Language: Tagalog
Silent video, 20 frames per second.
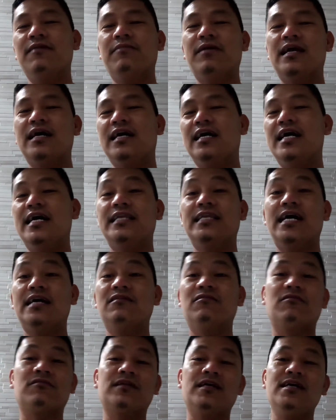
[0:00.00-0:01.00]
barangay Daan
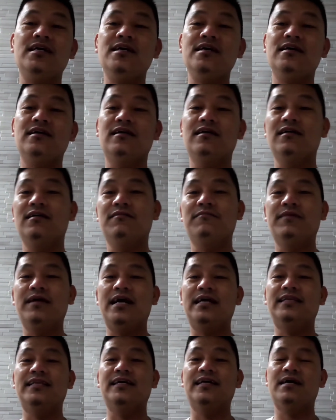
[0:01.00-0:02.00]
Norte. Uh,
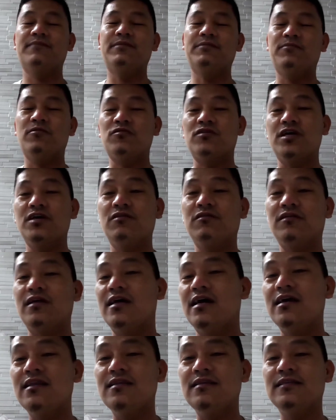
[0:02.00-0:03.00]
magandang gabi po sa iyo
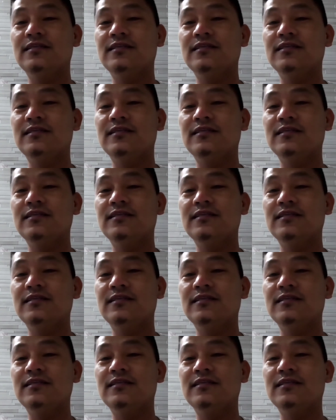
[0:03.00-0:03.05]
tahan.